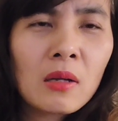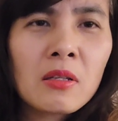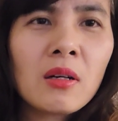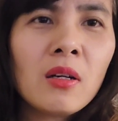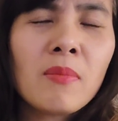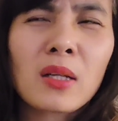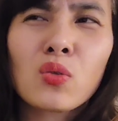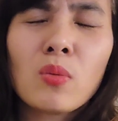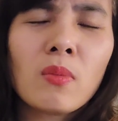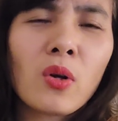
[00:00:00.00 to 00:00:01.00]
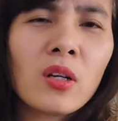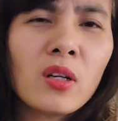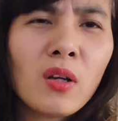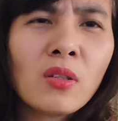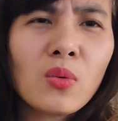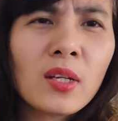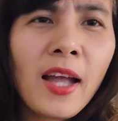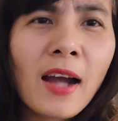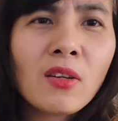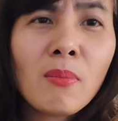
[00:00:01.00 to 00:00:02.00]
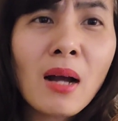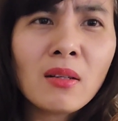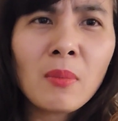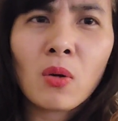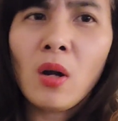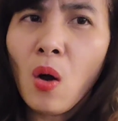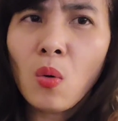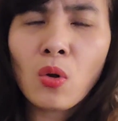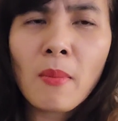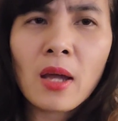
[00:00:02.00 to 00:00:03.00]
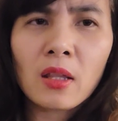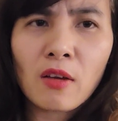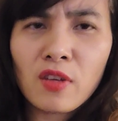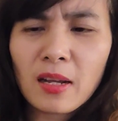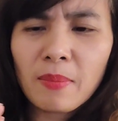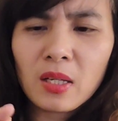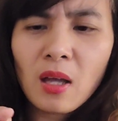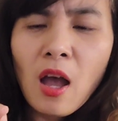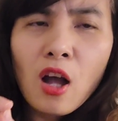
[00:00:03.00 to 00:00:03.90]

trời ơi mặc dù mọi người cứ nói dùng những cái hãng đấy nó mắc nhưng mà nó lâu nó bền tại vì là mình